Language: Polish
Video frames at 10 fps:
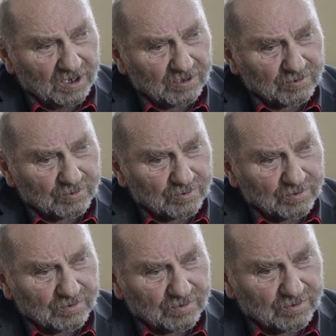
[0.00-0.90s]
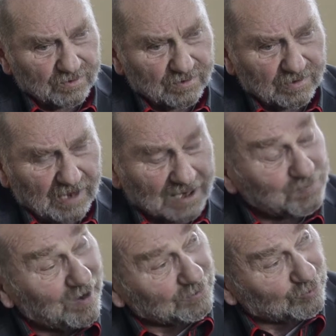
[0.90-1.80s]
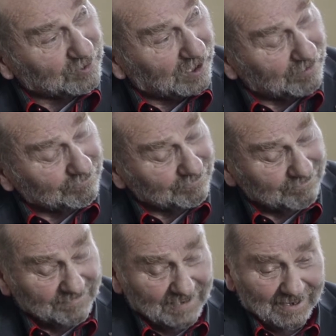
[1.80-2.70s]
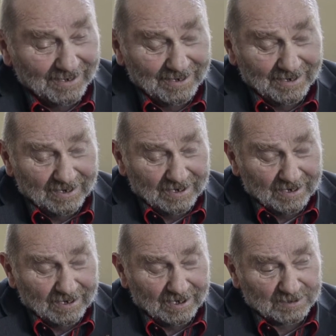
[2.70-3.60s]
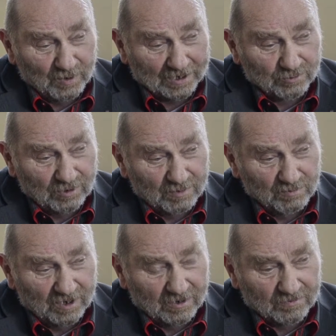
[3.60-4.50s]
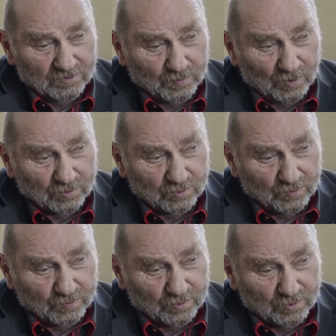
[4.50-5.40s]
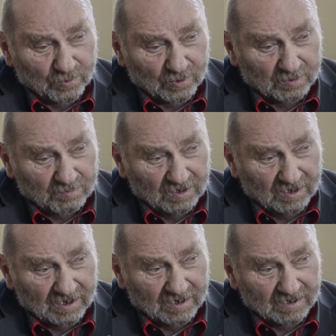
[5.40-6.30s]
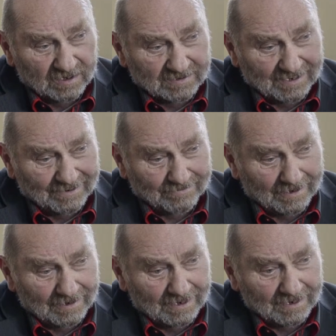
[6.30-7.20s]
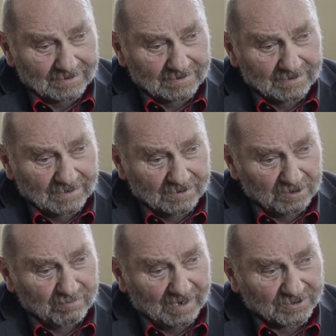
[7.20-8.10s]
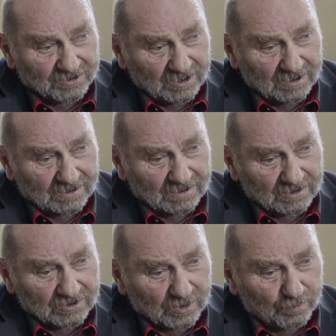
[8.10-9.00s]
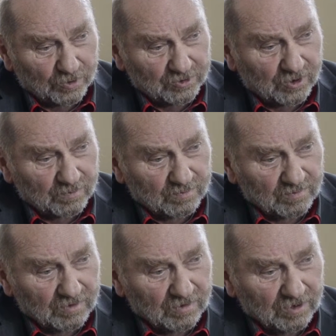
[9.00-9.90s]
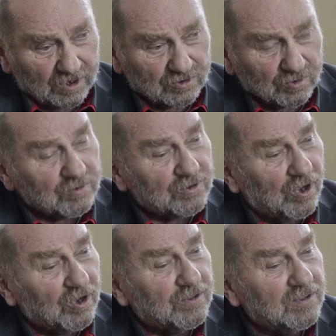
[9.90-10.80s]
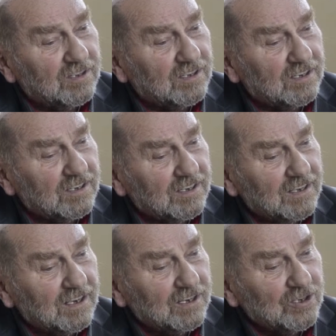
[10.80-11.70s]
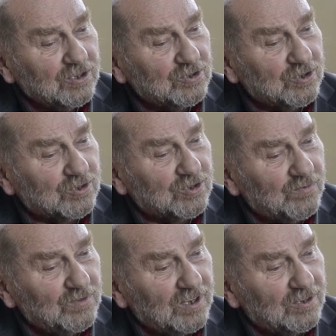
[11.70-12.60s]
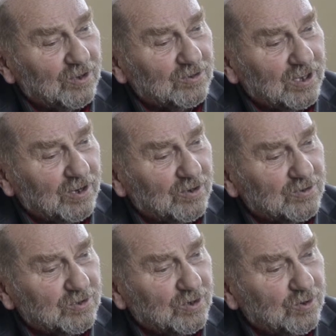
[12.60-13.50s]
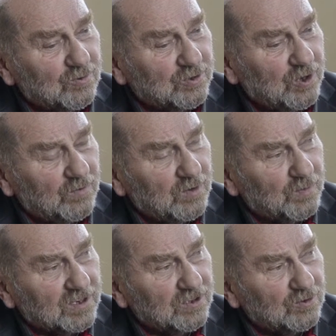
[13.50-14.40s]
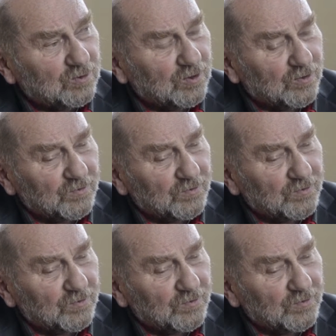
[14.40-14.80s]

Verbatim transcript: mnie tu eksploatuje eksploatuje mnie w sposób, który mnie zadawala. Tym bardziej, że poziom jest różnorodny stosownie do tego, co uczniowie prezentują.